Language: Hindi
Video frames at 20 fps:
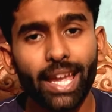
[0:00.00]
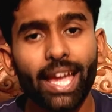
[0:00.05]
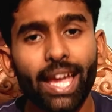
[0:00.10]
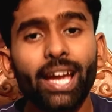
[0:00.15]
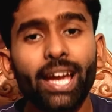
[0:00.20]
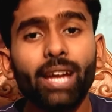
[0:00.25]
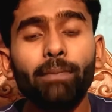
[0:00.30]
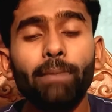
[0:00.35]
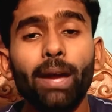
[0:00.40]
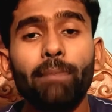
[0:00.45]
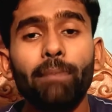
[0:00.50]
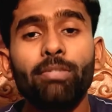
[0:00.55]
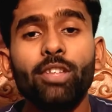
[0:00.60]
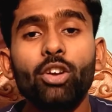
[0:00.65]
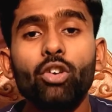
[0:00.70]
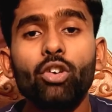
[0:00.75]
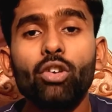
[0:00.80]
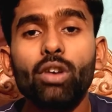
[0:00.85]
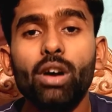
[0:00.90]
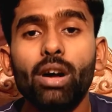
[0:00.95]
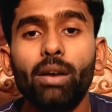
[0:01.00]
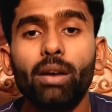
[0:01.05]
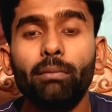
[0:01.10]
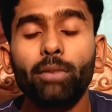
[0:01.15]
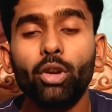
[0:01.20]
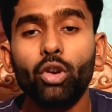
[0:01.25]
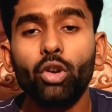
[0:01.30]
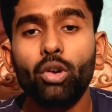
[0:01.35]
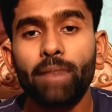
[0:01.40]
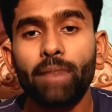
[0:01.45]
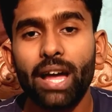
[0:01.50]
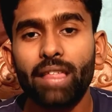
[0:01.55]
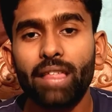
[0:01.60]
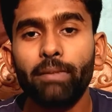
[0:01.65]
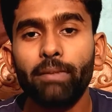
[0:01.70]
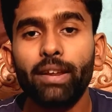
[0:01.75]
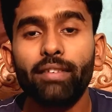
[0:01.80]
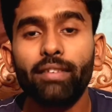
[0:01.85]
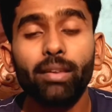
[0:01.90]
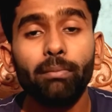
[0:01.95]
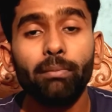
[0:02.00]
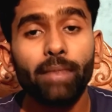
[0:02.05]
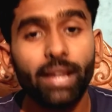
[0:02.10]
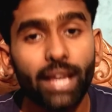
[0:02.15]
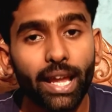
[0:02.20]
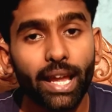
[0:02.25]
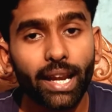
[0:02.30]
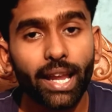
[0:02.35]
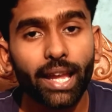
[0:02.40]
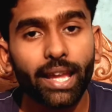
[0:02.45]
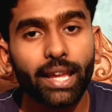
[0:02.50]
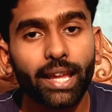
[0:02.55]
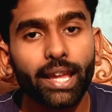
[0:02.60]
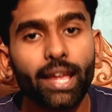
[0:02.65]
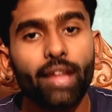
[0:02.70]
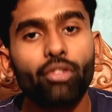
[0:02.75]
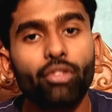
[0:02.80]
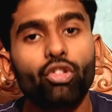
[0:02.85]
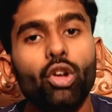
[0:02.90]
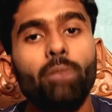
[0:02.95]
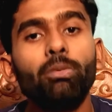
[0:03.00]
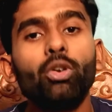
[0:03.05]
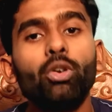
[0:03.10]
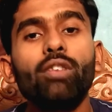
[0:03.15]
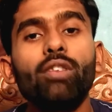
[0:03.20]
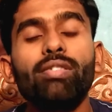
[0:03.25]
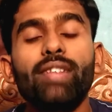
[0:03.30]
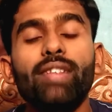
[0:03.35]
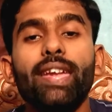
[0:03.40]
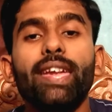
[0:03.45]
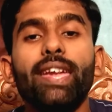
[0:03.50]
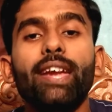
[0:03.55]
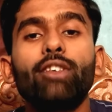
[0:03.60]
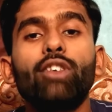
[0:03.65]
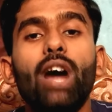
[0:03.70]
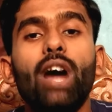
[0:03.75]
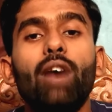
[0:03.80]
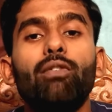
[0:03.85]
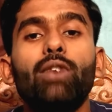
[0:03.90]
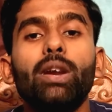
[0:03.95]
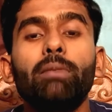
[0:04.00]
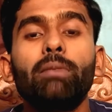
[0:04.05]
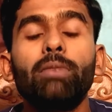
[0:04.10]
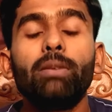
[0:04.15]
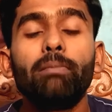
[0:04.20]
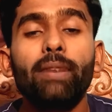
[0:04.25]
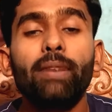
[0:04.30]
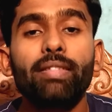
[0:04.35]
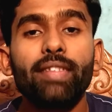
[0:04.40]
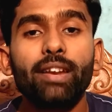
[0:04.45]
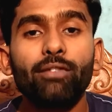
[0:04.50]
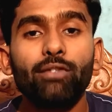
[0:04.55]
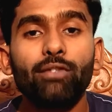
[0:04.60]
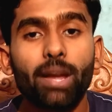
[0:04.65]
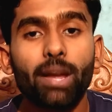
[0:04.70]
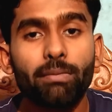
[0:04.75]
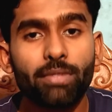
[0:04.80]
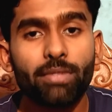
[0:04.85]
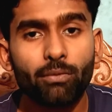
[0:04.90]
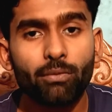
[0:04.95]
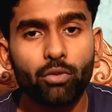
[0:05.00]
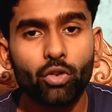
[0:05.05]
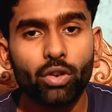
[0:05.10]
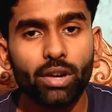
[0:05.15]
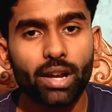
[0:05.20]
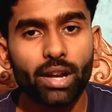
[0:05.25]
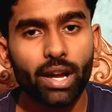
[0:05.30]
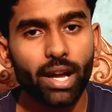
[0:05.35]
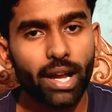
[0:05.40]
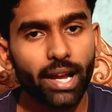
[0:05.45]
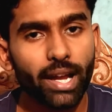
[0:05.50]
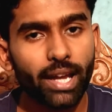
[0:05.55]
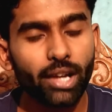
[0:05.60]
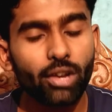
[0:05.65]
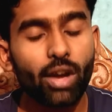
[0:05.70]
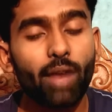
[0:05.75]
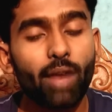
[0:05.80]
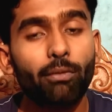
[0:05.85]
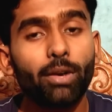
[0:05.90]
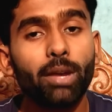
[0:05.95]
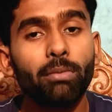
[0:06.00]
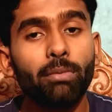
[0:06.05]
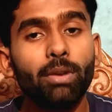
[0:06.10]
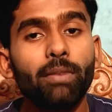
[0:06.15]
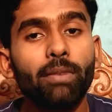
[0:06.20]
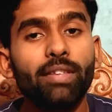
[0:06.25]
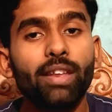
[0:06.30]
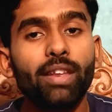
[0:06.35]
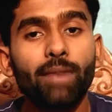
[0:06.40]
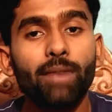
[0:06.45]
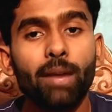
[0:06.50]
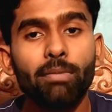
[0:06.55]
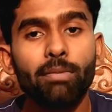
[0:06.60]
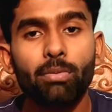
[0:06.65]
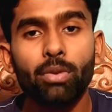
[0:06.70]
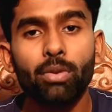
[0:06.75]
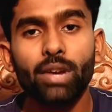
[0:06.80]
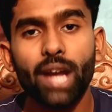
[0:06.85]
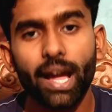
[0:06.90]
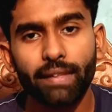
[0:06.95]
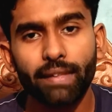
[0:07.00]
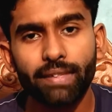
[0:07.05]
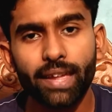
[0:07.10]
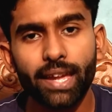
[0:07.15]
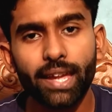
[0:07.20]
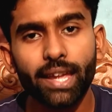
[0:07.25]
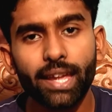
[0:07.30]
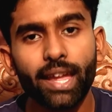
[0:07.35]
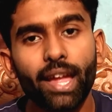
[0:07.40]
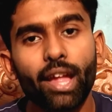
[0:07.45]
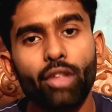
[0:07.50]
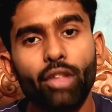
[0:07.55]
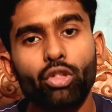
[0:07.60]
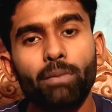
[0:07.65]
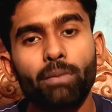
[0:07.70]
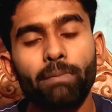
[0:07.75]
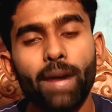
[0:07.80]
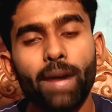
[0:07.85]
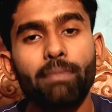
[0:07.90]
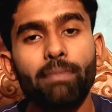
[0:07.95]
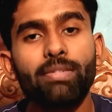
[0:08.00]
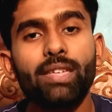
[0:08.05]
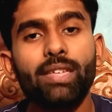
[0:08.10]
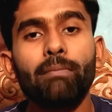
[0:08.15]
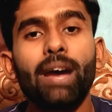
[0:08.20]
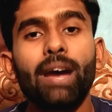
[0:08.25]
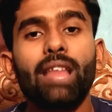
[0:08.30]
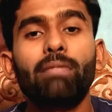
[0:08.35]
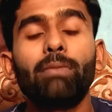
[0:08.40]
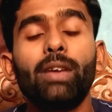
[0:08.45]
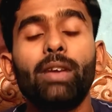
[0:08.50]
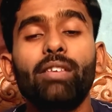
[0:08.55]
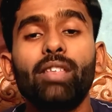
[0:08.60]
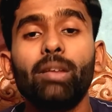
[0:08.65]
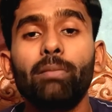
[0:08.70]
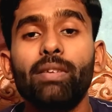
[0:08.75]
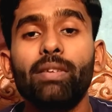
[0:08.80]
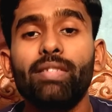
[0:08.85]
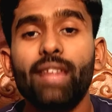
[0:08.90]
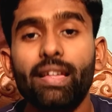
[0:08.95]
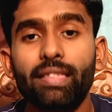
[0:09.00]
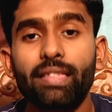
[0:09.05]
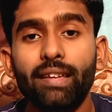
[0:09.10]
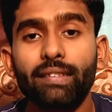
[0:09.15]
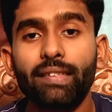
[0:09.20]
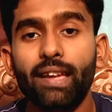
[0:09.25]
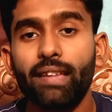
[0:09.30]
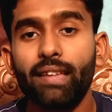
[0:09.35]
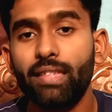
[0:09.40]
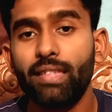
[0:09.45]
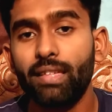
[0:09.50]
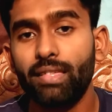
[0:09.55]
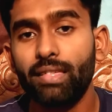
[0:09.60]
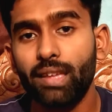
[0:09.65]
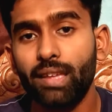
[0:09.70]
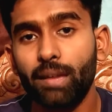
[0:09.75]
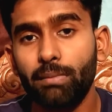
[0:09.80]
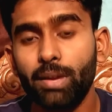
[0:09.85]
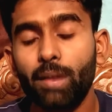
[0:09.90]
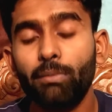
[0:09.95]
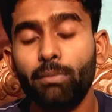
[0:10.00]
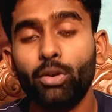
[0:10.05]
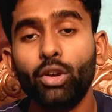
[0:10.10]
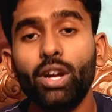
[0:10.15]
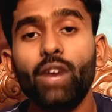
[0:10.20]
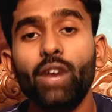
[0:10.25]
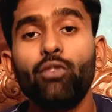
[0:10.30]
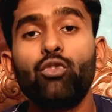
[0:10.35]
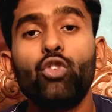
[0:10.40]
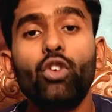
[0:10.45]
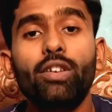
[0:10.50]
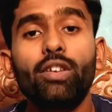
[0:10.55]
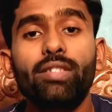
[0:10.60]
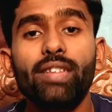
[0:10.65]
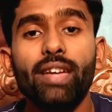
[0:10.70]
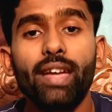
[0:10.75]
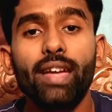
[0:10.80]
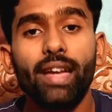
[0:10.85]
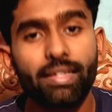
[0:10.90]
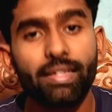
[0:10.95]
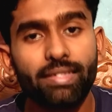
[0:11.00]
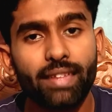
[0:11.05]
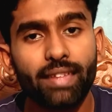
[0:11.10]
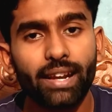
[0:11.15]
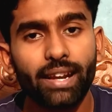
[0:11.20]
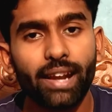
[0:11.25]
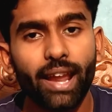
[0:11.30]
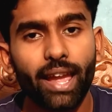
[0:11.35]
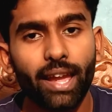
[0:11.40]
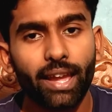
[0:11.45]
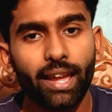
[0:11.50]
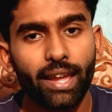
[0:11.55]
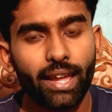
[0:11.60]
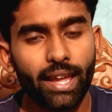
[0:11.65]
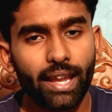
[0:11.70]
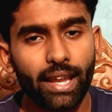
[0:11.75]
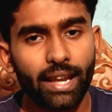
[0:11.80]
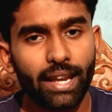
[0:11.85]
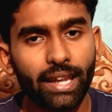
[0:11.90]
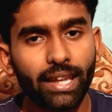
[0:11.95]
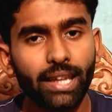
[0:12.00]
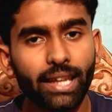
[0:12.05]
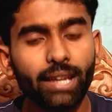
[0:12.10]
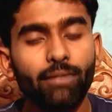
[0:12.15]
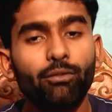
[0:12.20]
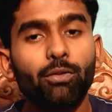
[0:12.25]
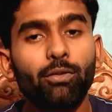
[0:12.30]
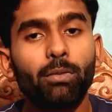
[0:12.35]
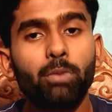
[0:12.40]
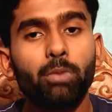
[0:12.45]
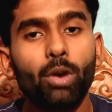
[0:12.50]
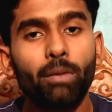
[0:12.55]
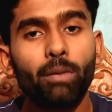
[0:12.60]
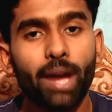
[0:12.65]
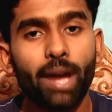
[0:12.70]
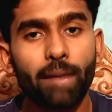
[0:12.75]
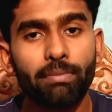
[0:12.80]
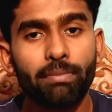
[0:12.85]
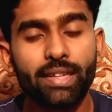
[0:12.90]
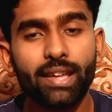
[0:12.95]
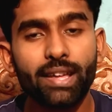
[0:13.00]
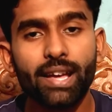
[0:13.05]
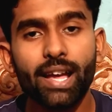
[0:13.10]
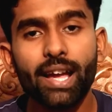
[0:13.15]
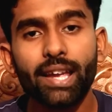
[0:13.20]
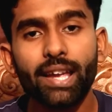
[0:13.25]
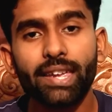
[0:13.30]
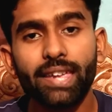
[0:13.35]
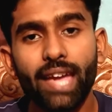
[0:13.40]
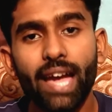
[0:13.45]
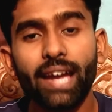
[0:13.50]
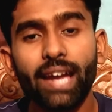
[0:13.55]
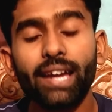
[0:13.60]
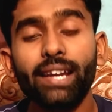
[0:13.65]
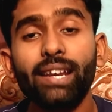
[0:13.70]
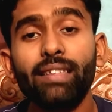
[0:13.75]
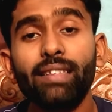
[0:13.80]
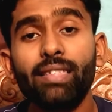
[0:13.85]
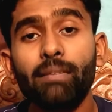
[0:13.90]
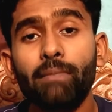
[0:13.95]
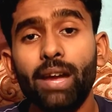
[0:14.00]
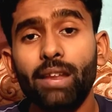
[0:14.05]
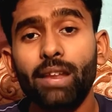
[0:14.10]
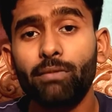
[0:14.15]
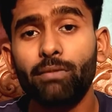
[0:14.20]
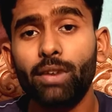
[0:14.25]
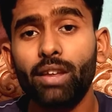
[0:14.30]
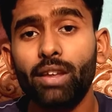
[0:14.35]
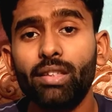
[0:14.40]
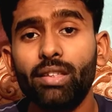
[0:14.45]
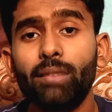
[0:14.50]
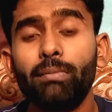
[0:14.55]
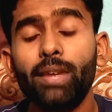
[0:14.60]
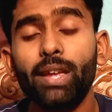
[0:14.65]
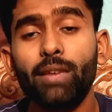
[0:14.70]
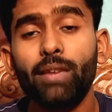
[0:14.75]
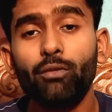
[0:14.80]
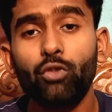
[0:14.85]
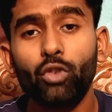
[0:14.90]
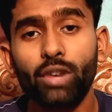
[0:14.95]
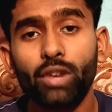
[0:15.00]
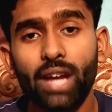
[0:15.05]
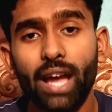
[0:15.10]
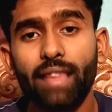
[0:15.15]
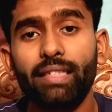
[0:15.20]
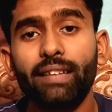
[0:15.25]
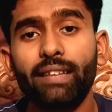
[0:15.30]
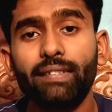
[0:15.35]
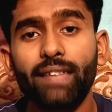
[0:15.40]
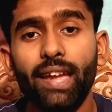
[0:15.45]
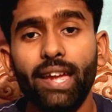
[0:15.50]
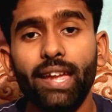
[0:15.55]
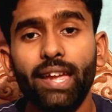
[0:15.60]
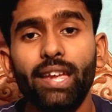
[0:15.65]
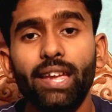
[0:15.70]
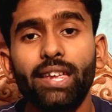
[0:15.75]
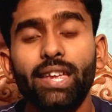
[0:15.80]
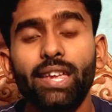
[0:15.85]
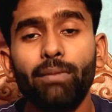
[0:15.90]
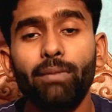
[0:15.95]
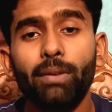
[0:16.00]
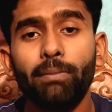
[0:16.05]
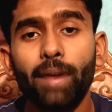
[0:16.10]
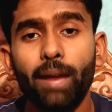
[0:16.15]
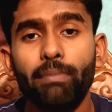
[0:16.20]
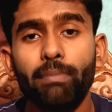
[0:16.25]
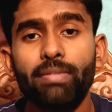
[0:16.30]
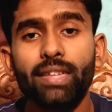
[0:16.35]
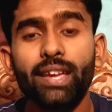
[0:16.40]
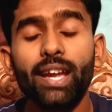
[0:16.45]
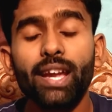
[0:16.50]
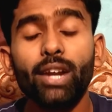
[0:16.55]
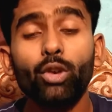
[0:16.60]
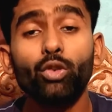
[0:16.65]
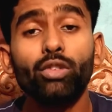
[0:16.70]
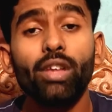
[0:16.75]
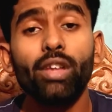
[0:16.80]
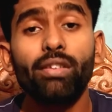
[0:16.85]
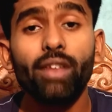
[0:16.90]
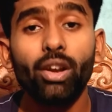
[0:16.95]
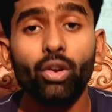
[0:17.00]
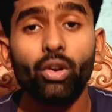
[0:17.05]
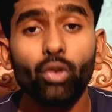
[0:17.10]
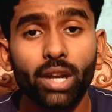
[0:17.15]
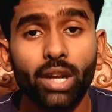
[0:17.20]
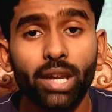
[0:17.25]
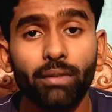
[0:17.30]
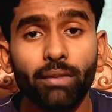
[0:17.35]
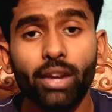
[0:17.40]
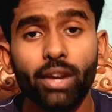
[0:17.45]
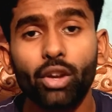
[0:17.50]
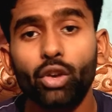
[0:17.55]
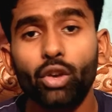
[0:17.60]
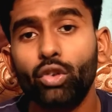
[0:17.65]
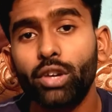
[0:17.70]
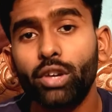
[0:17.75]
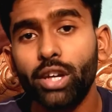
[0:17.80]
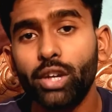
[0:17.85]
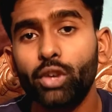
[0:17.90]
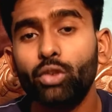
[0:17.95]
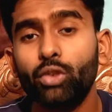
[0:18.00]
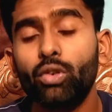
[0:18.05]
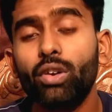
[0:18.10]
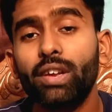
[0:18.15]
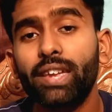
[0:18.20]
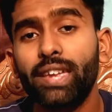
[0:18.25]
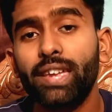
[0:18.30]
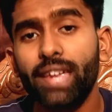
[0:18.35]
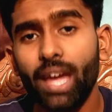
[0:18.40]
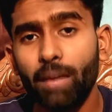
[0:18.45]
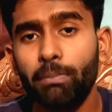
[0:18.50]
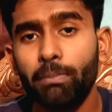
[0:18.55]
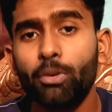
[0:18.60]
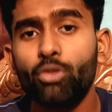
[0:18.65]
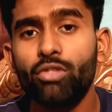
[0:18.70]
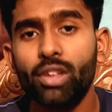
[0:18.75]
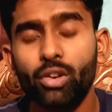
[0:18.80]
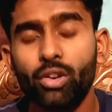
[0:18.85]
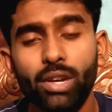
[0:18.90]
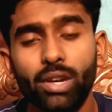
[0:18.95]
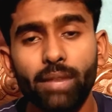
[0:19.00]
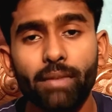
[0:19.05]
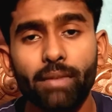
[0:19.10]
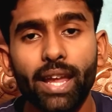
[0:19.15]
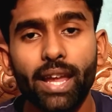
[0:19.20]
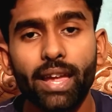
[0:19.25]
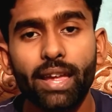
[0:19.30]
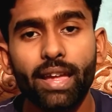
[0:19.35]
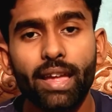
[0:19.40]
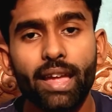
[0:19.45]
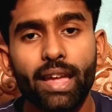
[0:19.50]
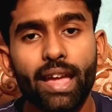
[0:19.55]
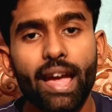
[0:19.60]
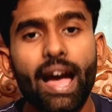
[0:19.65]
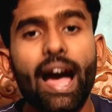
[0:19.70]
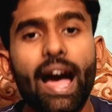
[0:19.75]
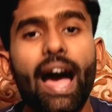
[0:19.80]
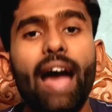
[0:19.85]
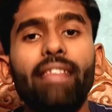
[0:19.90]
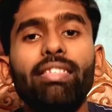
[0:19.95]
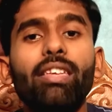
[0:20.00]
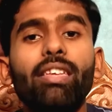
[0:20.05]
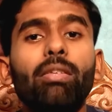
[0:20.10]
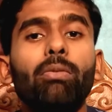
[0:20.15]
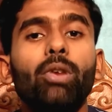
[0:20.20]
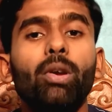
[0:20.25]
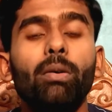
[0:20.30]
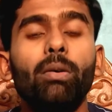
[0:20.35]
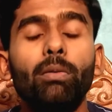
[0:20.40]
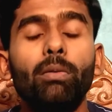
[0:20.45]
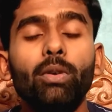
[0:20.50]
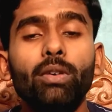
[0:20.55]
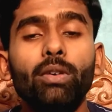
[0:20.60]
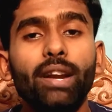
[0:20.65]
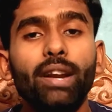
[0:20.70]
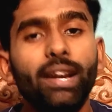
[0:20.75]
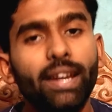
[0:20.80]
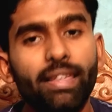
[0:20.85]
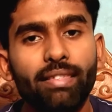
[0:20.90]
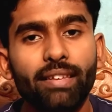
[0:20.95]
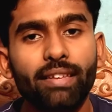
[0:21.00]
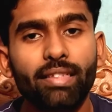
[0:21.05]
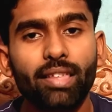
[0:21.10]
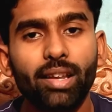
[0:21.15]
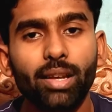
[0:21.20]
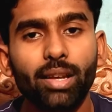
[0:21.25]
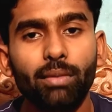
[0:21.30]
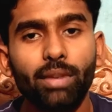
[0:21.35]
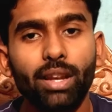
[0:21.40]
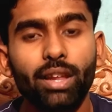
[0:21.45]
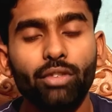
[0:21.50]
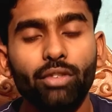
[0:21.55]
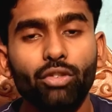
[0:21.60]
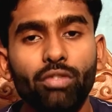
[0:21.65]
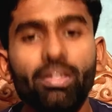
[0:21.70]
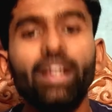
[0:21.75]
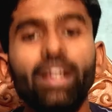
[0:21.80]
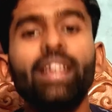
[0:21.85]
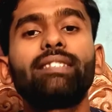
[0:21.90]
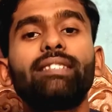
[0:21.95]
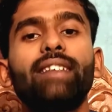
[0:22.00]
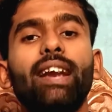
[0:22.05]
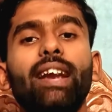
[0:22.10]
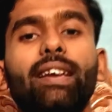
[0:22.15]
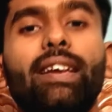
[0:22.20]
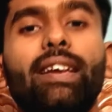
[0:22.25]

अगर 5G को हम लोग को मास प्रोडक्शन में लाना है तो हम लोग को चाहिए एक अफोर्डेबल बजट 5G फोन अगर अफोर्डेबल बजट 5G फोन आता है तो 5G मास प्रोडक्शन में जा सकता है जैसे अभी हम लोग का 4G चल रहा है लेकिन 5G का क्या करने से मास प्रोडक्शन में ये फोन आ सकता है या फिर 5G का 2021 और 22 को क्या फ्यूचर होने वाला है आज की वीडियो में हम लोग डिस्कस करने वाले हैं तो चलिए स्टार्ट